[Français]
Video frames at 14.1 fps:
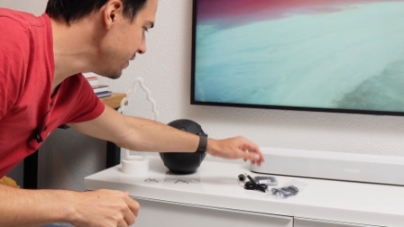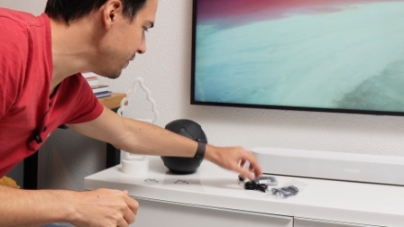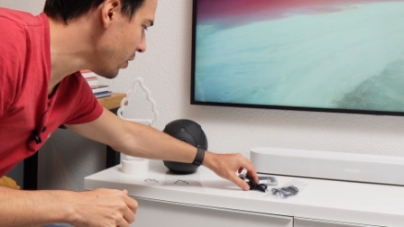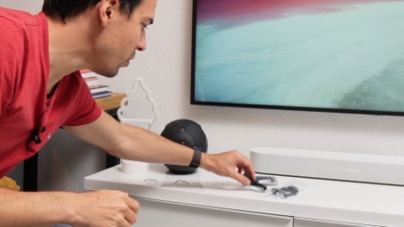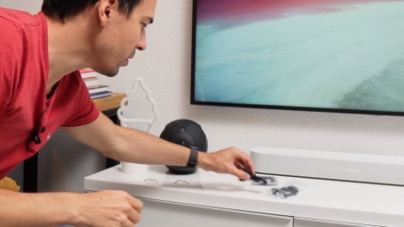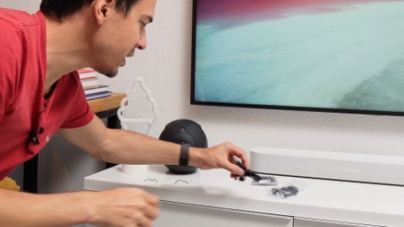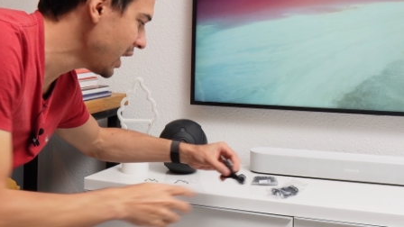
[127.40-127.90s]

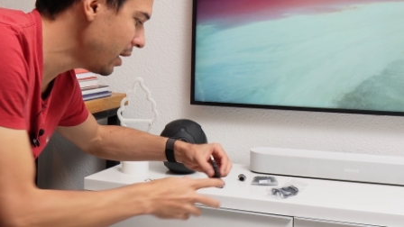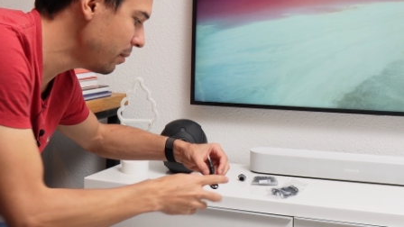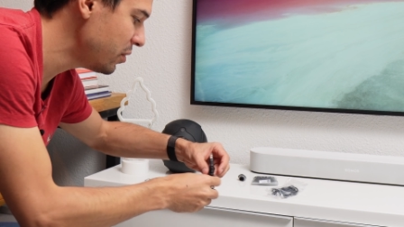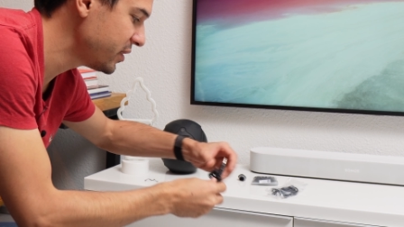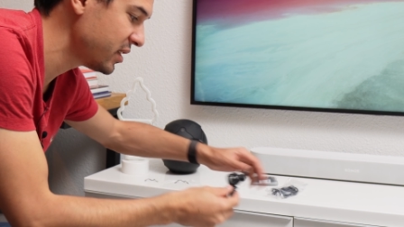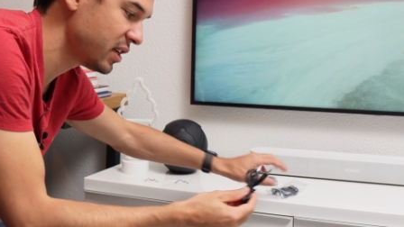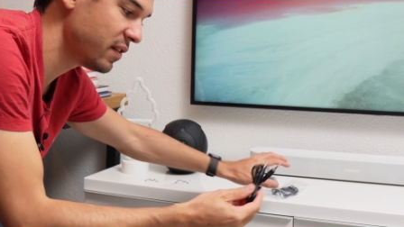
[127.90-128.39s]
différents
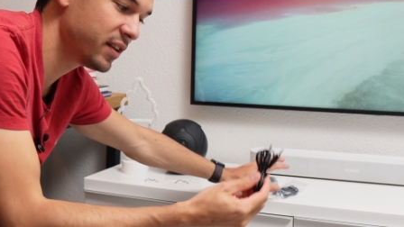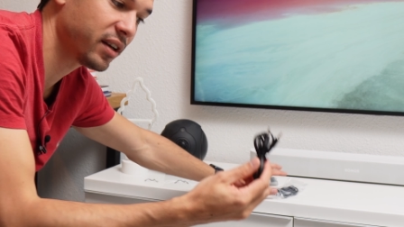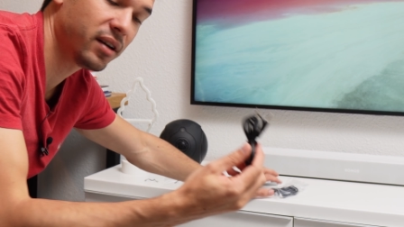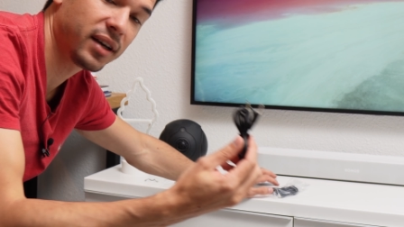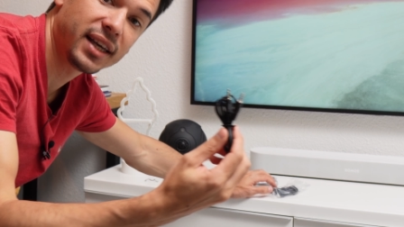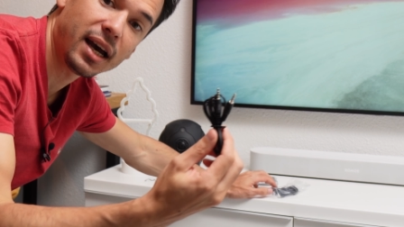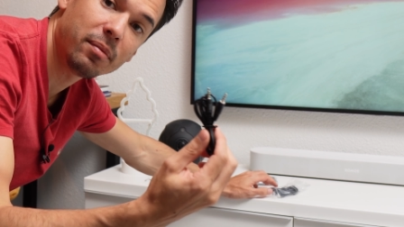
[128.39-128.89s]
câbles. Ça, ça va
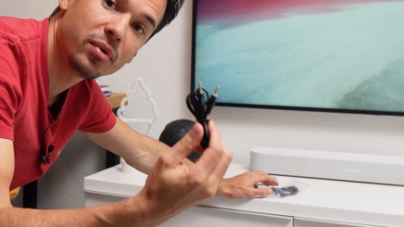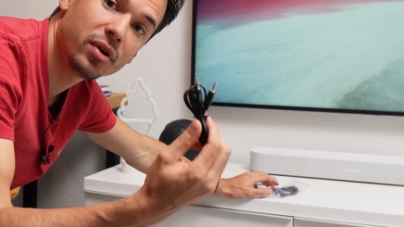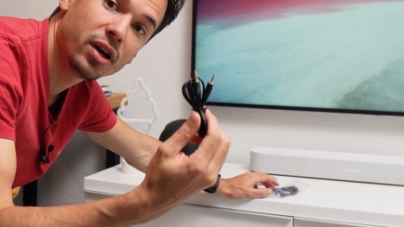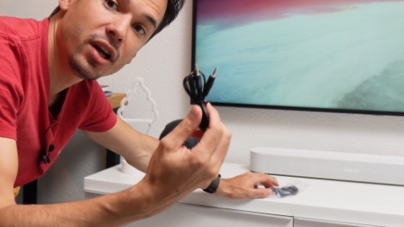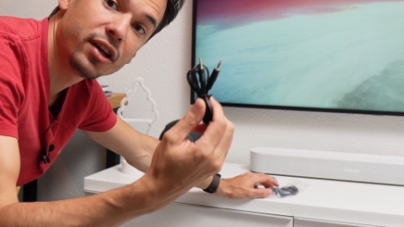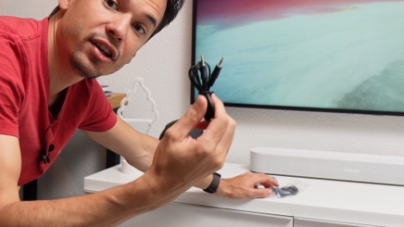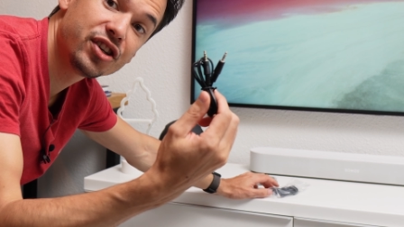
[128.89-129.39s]
être un câble
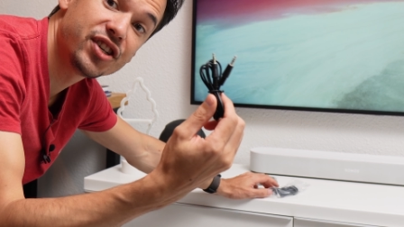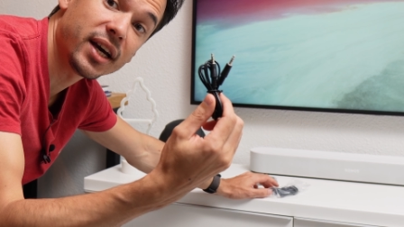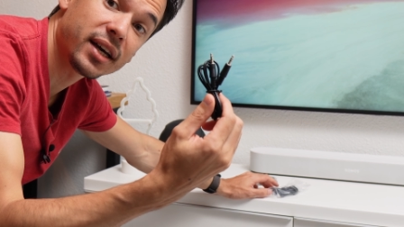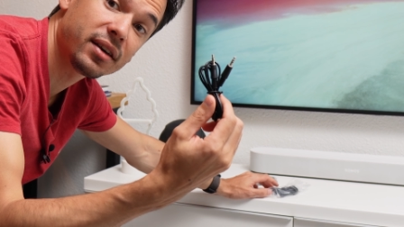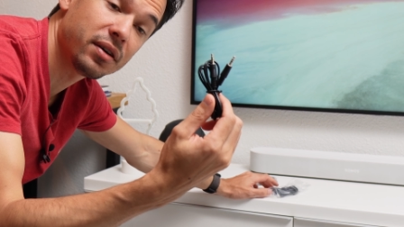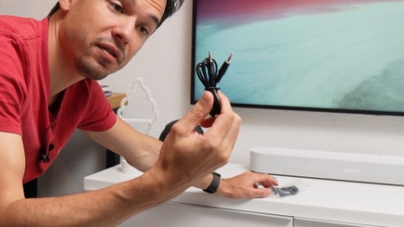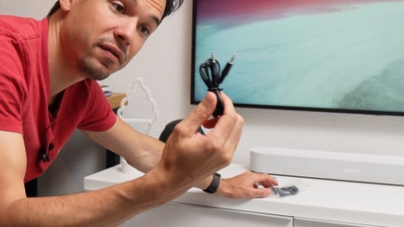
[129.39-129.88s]

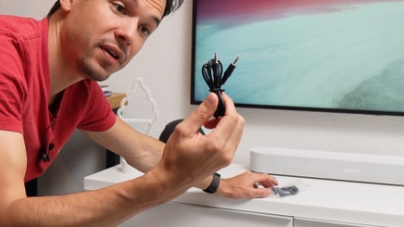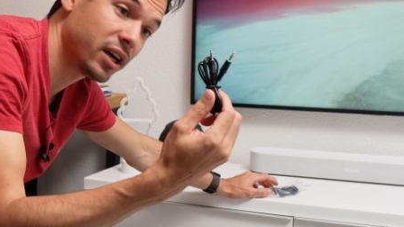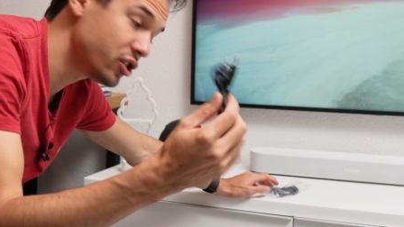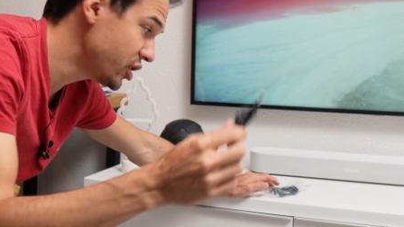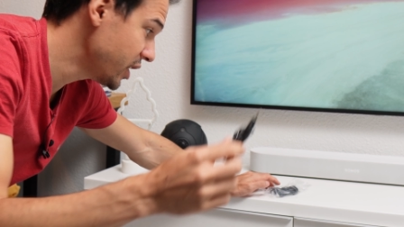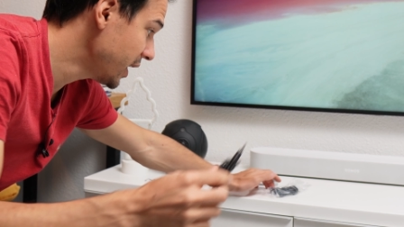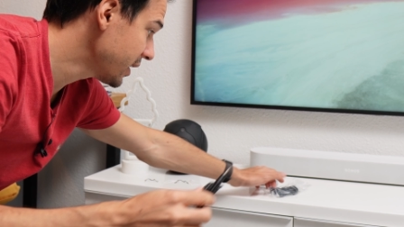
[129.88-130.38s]
jack vers
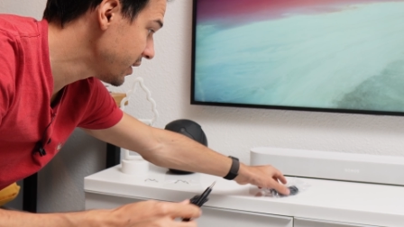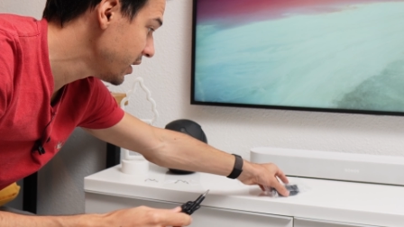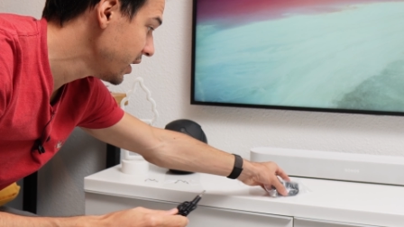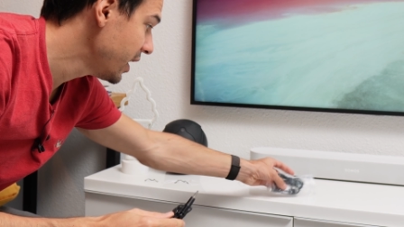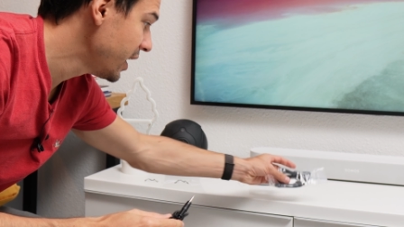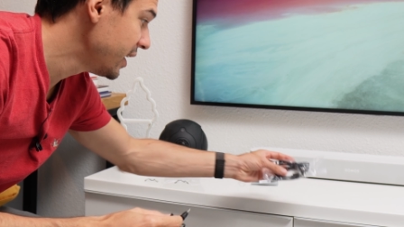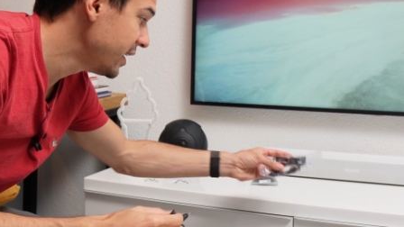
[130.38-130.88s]
jack.
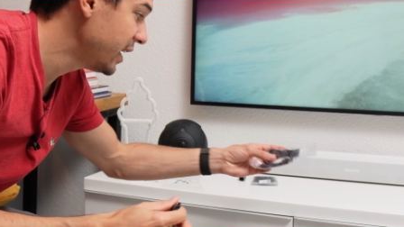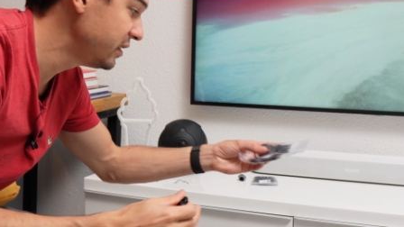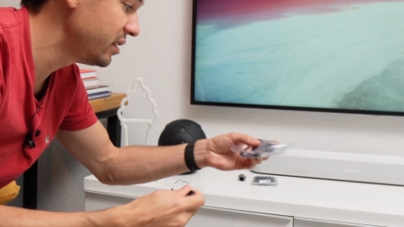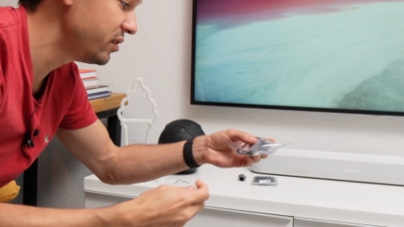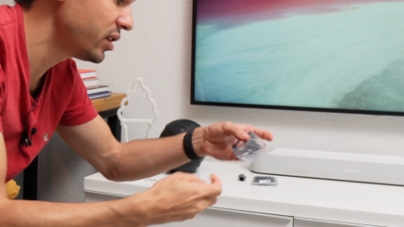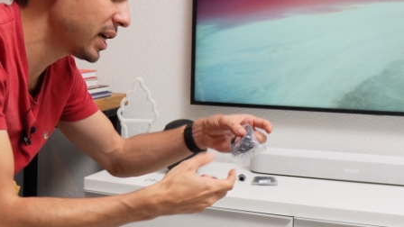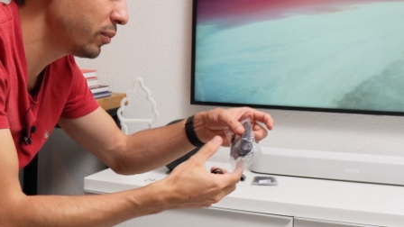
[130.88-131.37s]
Là,
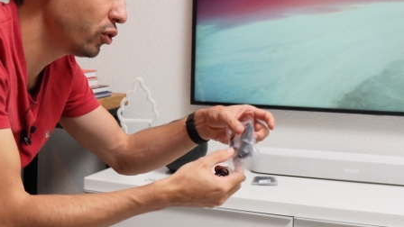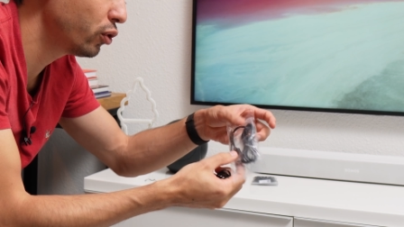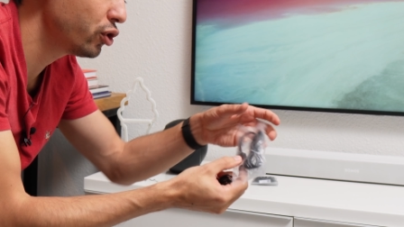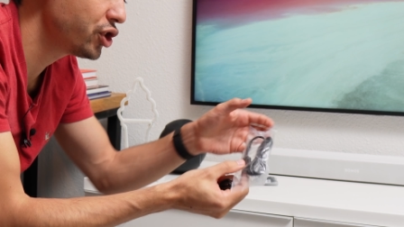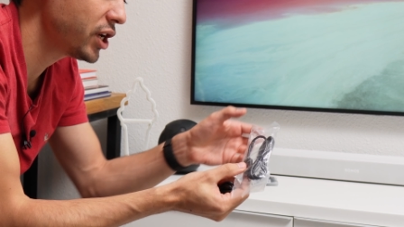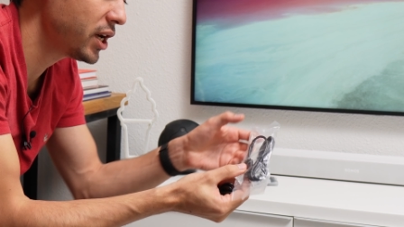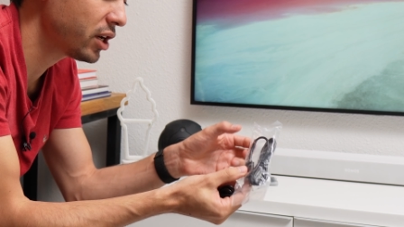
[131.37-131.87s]
ici, c'est câble de
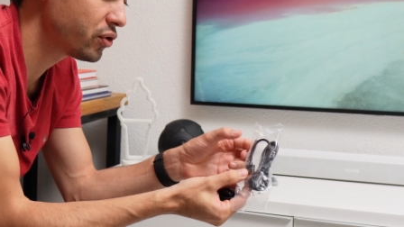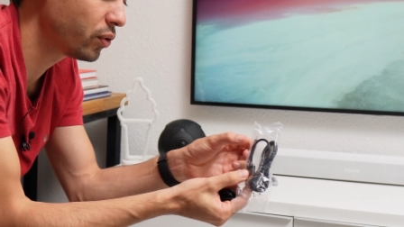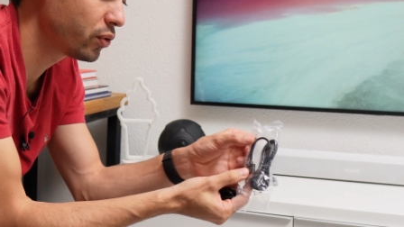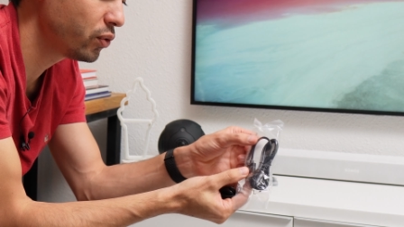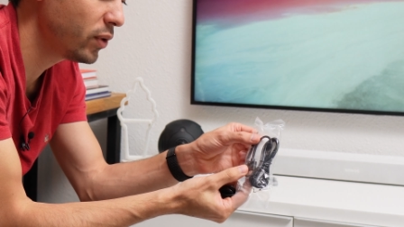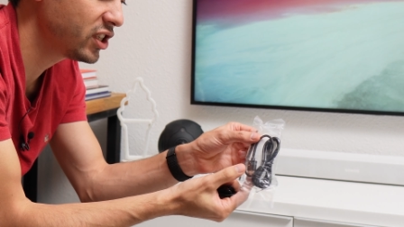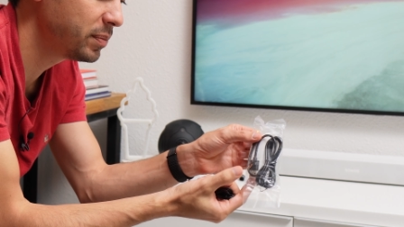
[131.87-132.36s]
recharge,
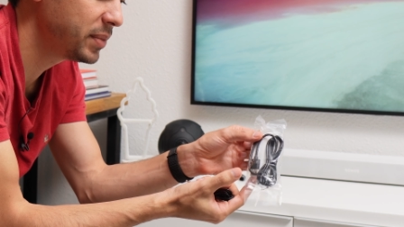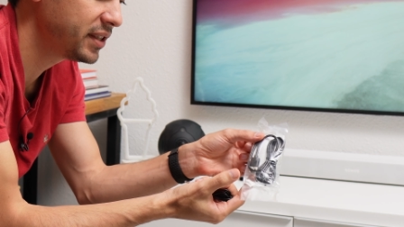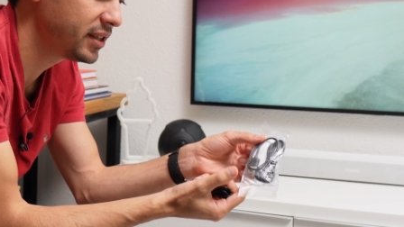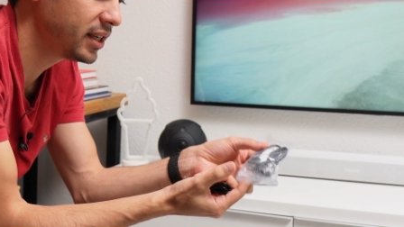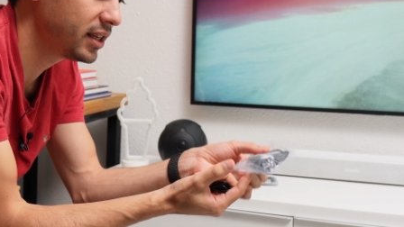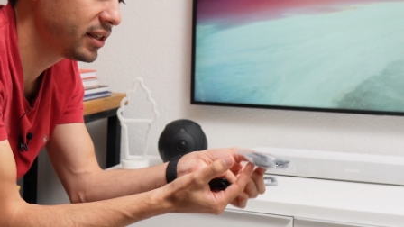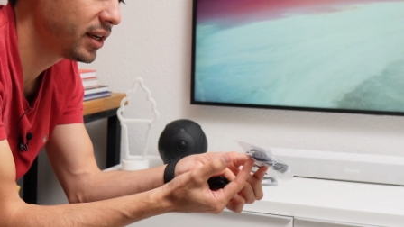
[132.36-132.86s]
donc
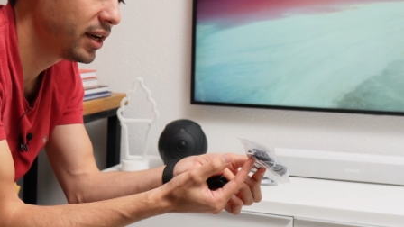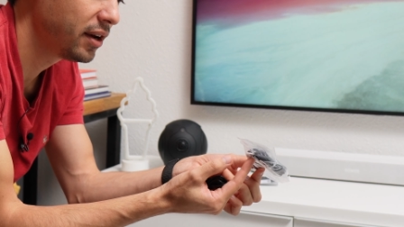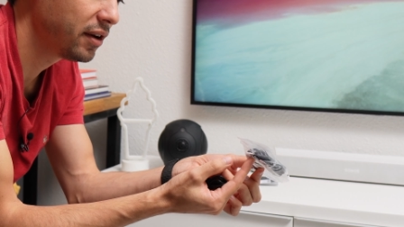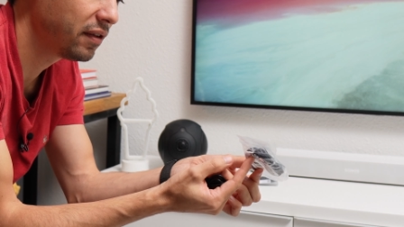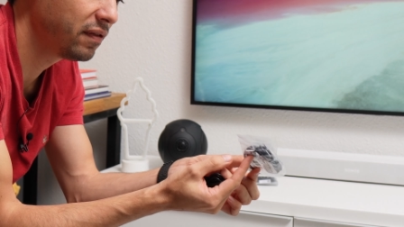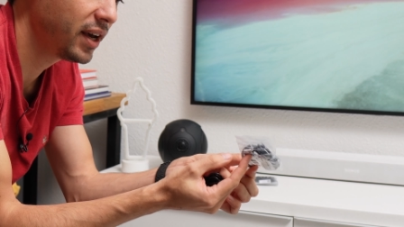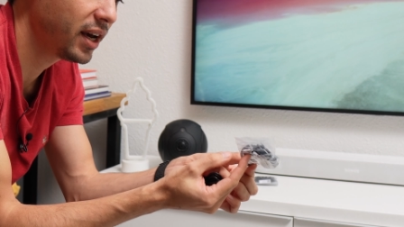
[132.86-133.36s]
USB-C
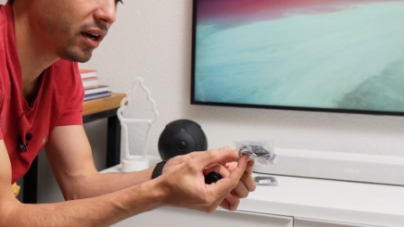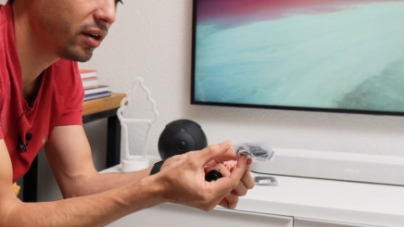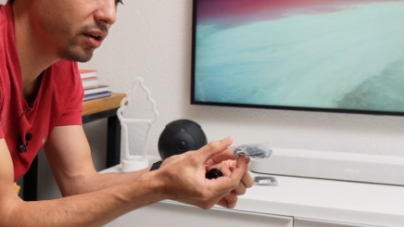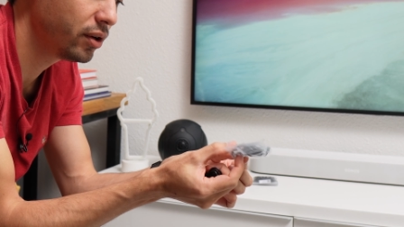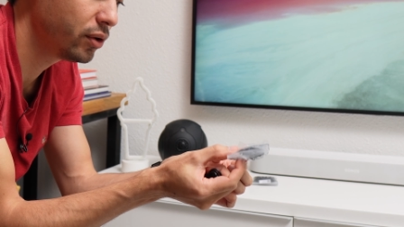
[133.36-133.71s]
vers